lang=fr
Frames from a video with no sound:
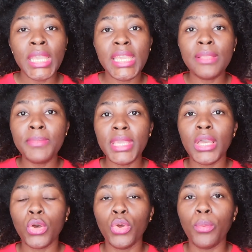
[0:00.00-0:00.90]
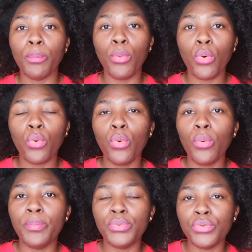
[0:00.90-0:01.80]
il migre
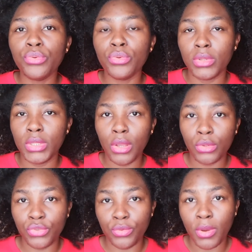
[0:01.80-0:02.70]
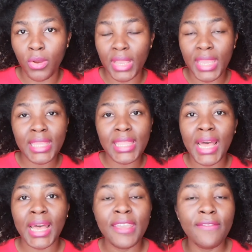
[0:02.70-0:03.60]
beaucoup plus lentement et
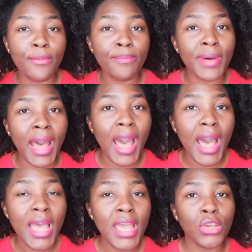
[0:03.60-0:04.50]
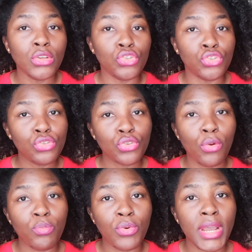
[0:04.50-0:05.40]
n'arrive pas
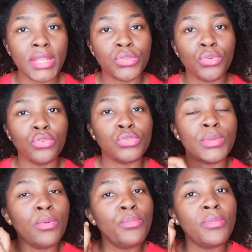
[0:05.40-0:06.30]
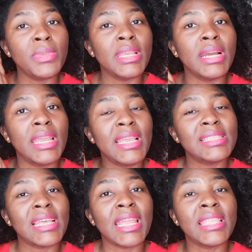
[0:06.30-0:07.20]
jusqu'au point le second peut migrer et
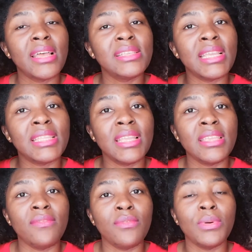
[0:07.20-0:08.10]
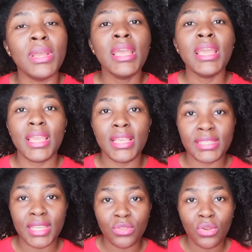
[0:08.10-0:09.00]
s'arrêter à un certain niveau. Et
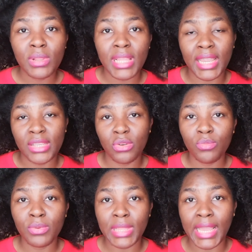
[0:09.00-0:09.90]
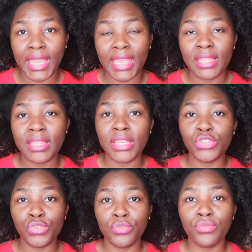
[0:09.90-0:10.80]
c'est donc la raison pour laquelle les
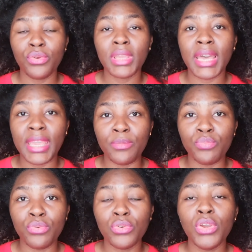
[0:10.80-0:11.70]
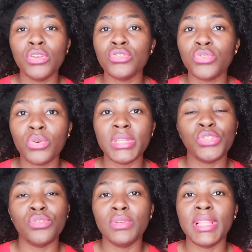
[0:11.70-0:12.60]
cheveux crépus sont les
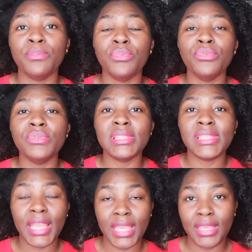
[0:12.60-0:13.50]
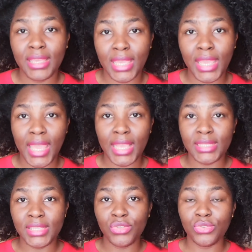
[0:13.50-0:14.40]
cheveux les plus secs qui
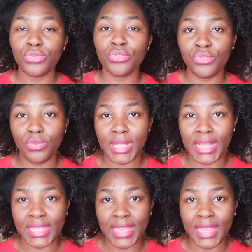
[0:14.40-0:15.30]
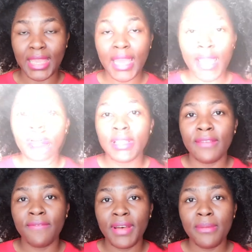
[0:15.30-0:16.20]
existent sur la Terre. Les
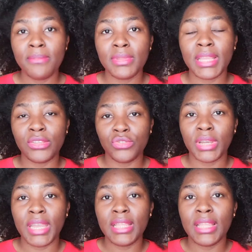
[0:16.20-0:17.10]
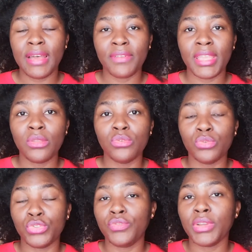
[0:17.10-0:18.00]
femmes naturelles africaines
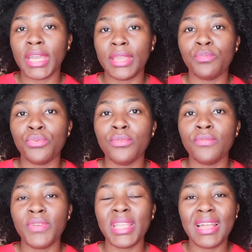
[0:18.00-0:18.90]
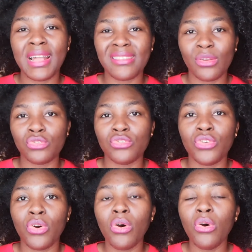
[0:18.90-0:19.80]
aux cheveux crépus, faites
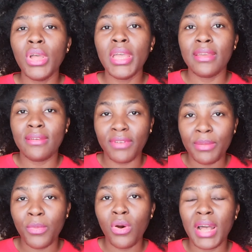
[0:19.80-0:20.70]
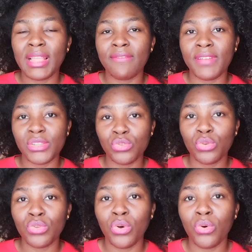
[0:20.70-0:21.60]
attention vraiment à la
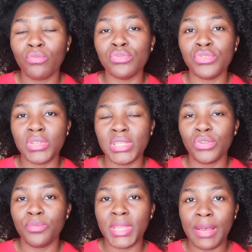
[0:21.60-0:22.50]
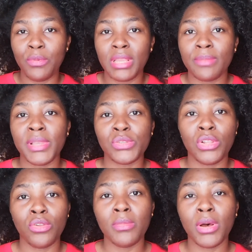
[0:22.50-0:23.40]
façon dont vous utilisez le bicarbonate.
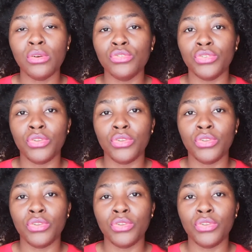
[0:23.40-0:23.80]
Personnellement, je ne